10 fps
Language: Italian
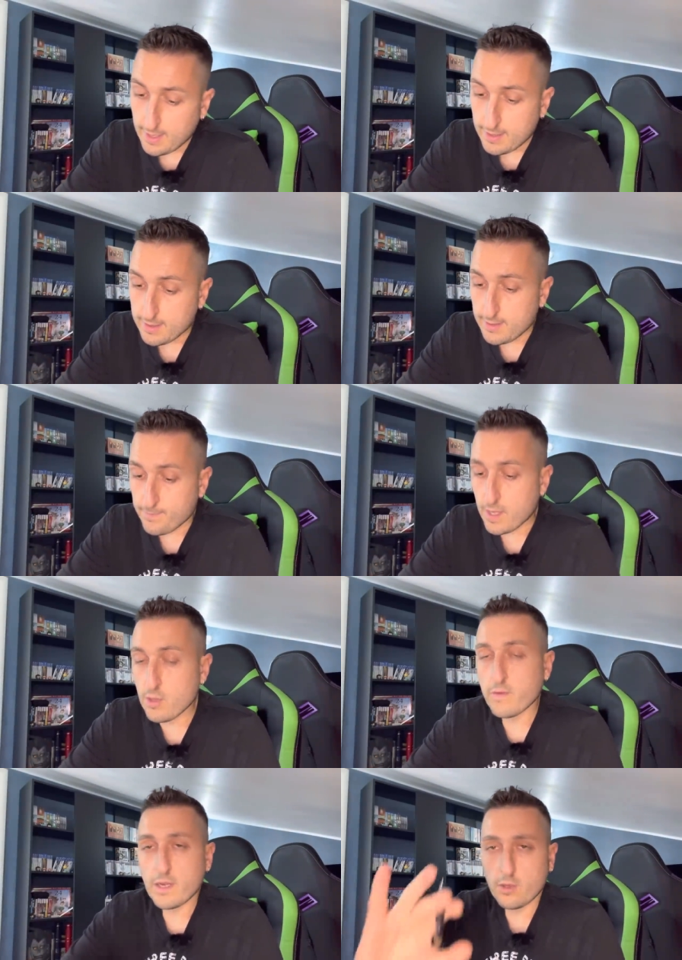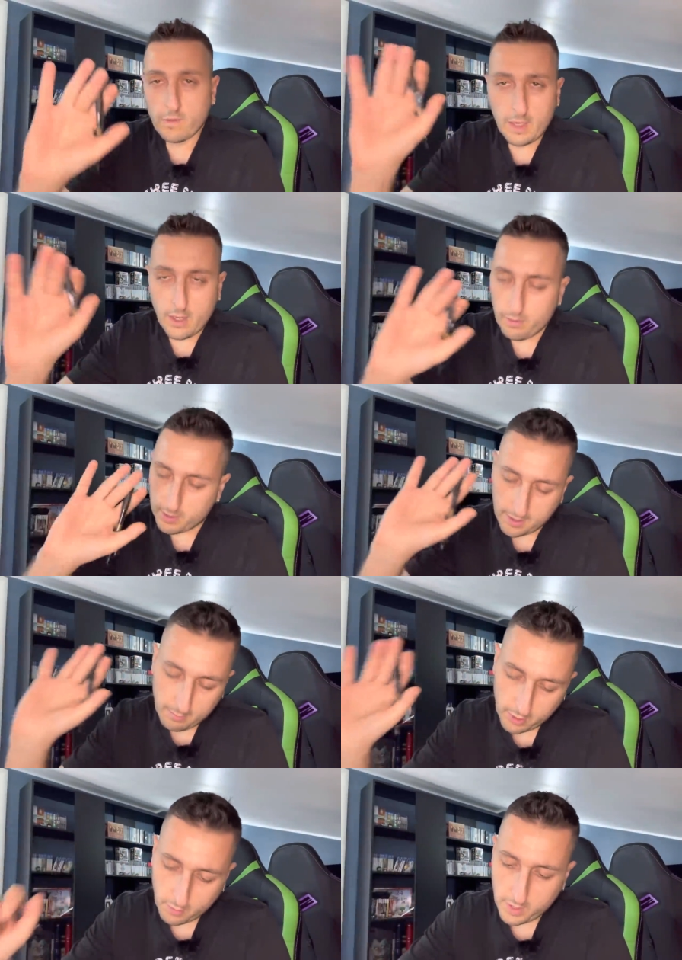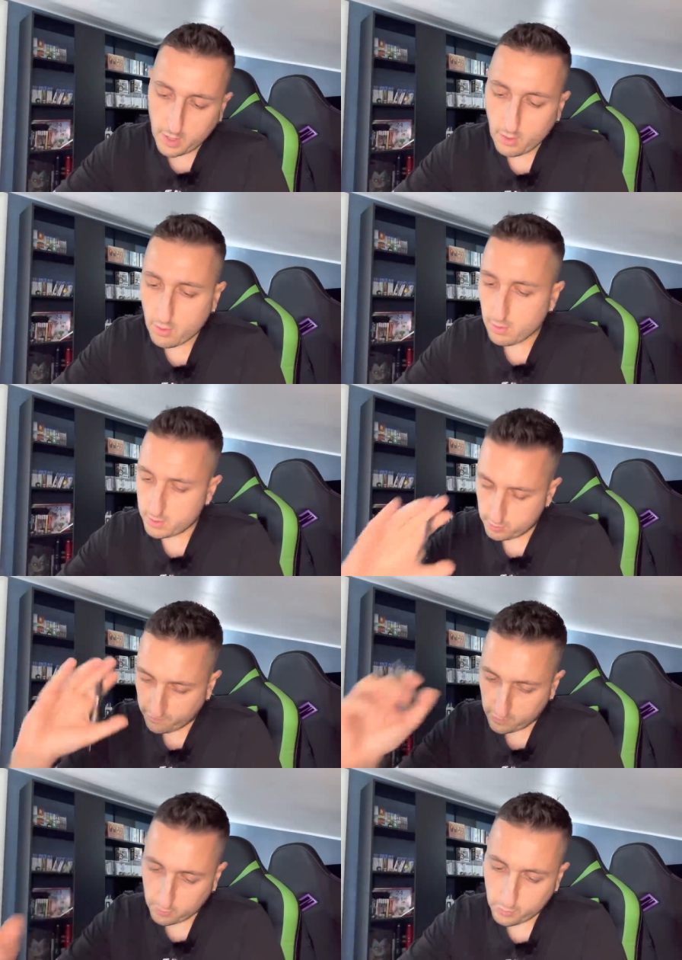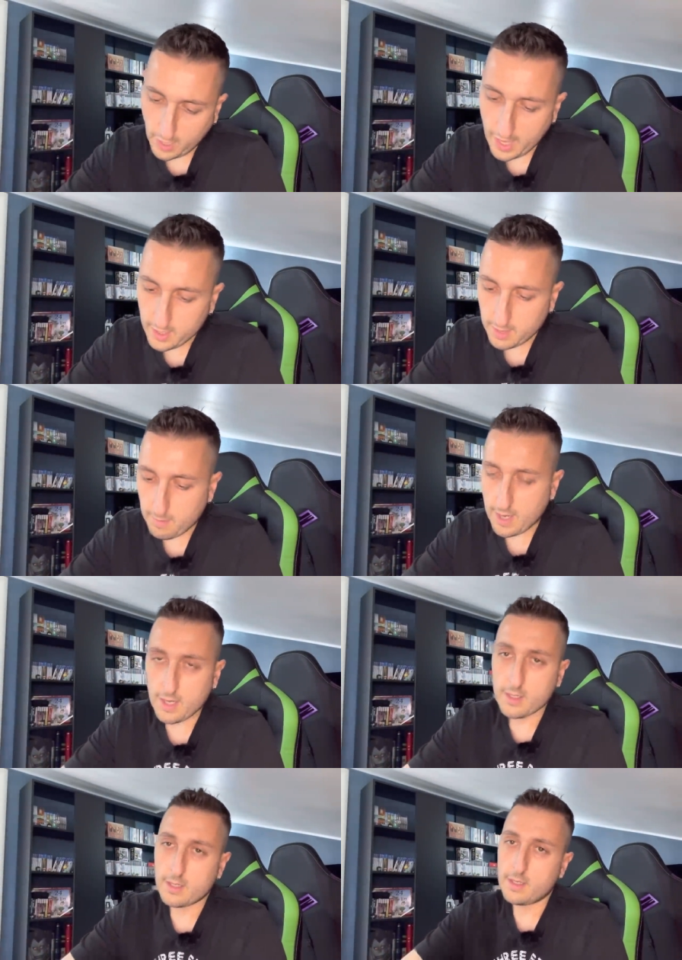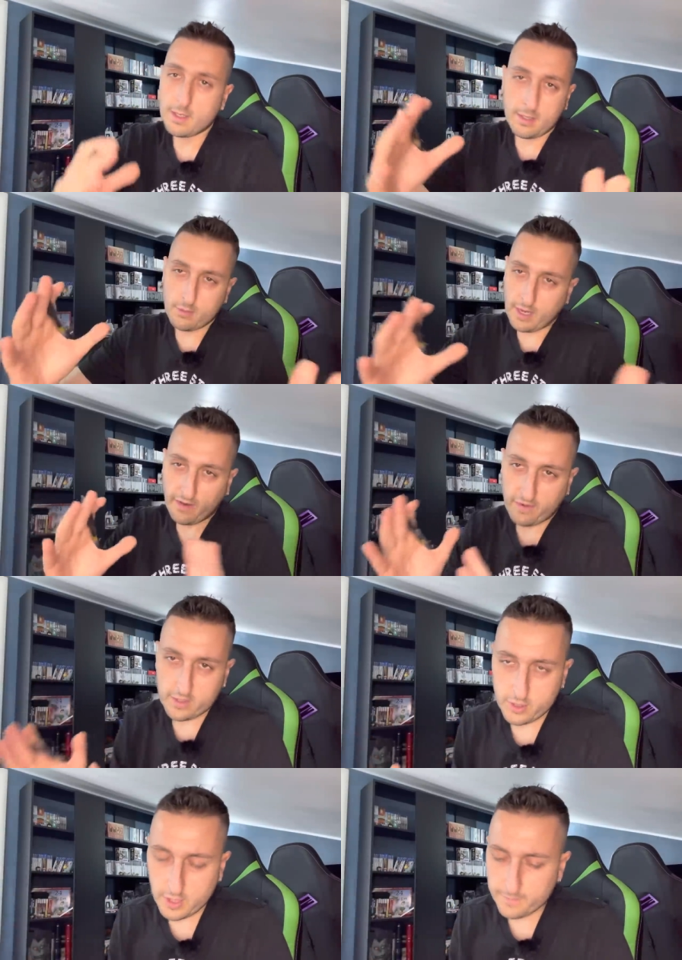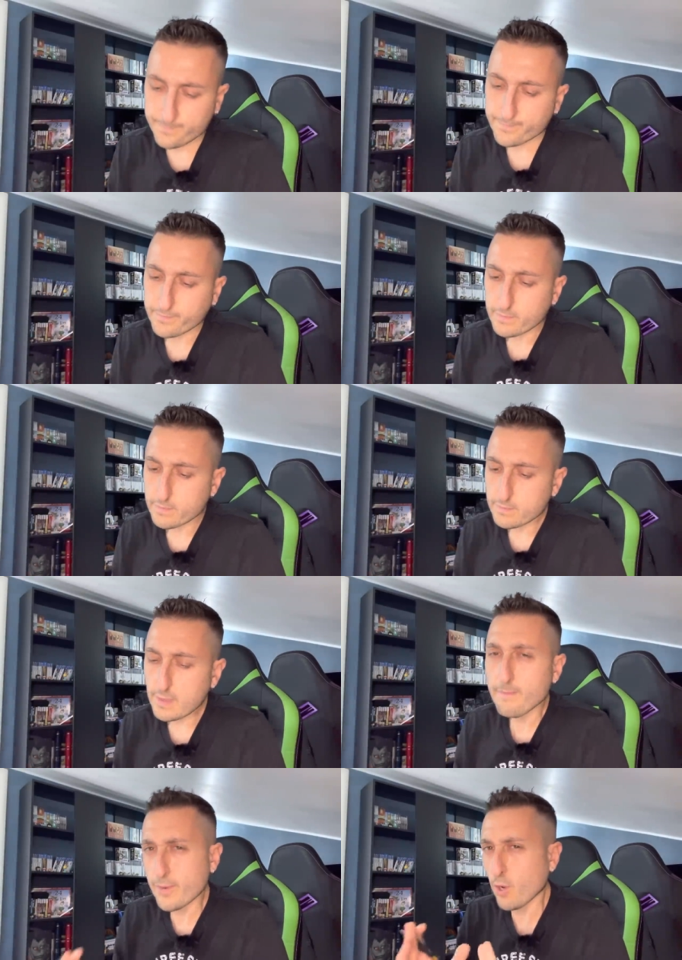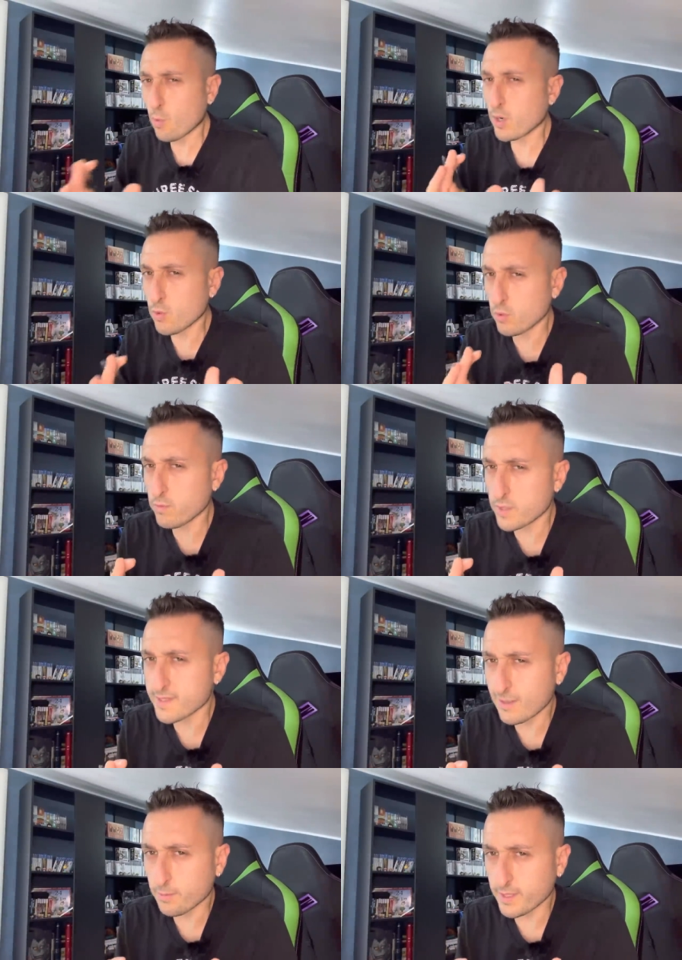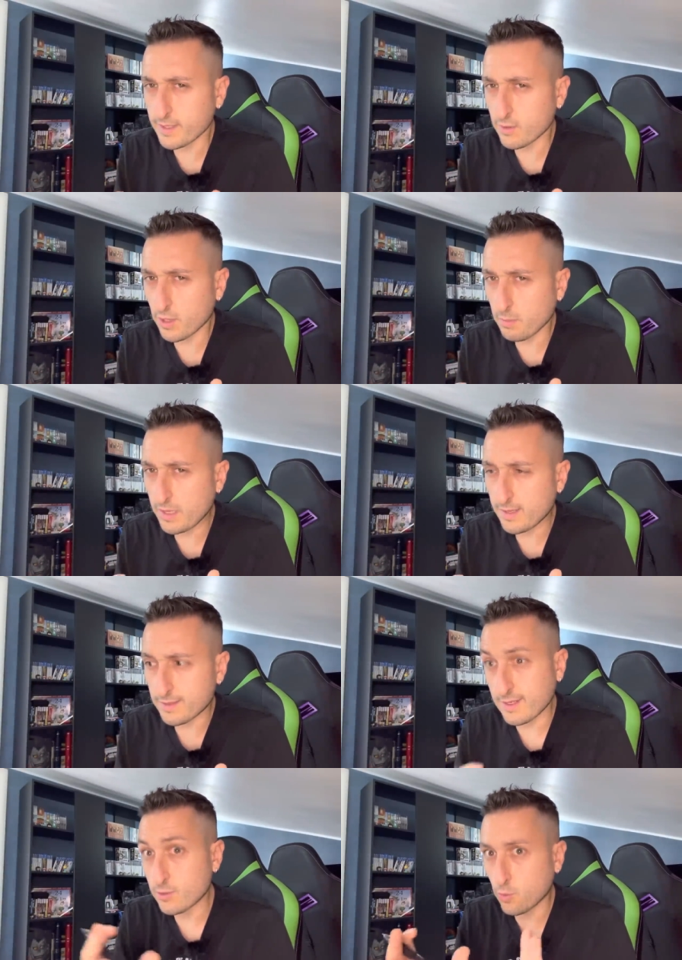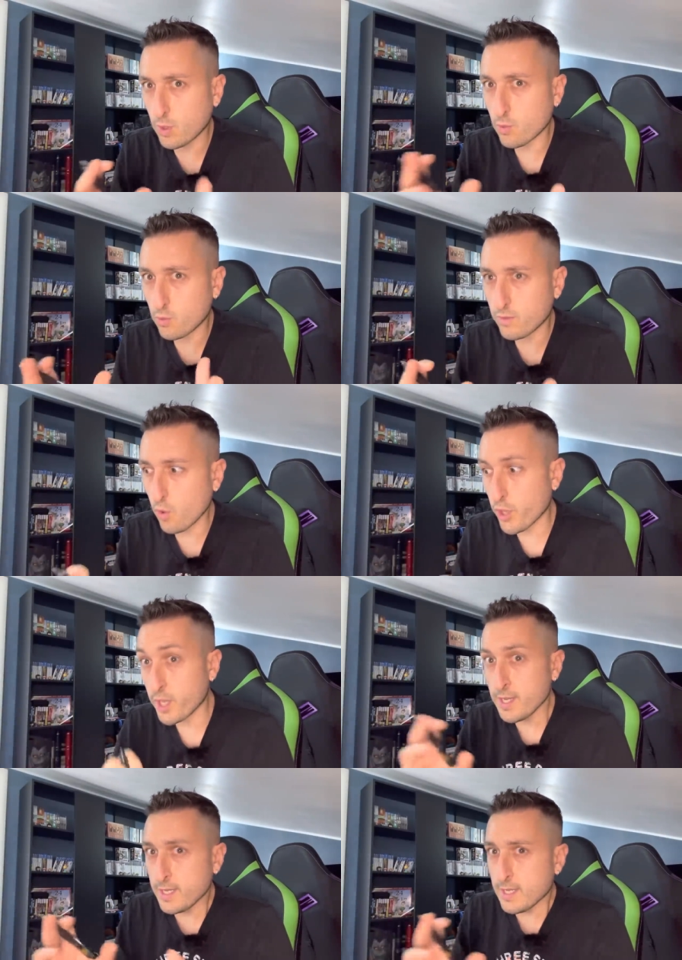Eh, indovina indovinello, partiamo da quello, ci ho fatto pure la rima, eh, non era facile, però qualcuno di voi è stato particolarmente attento, qualcuno di voi